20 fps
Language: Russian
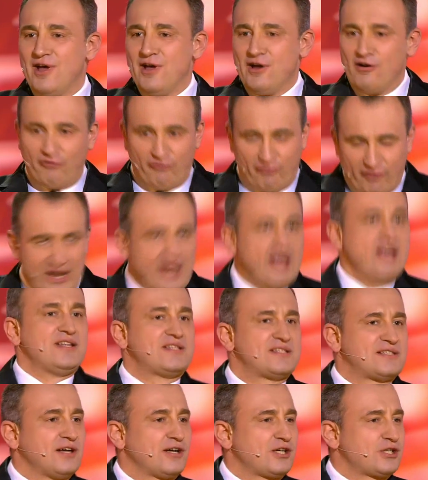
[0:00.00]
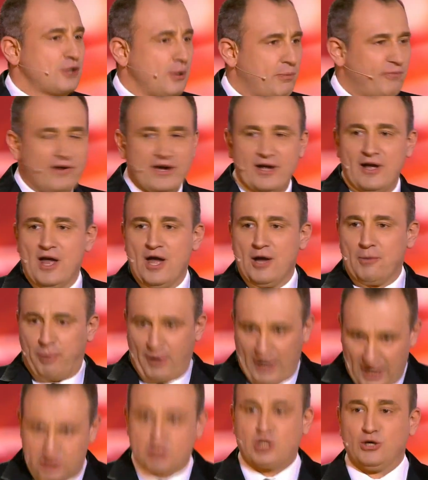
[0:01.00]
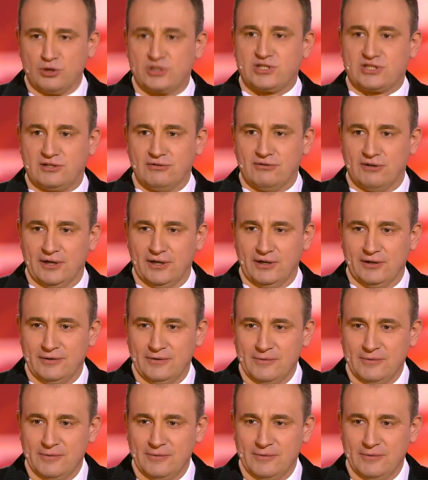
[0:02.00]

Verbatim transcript: в лицах, чтобы вы прочувствовали.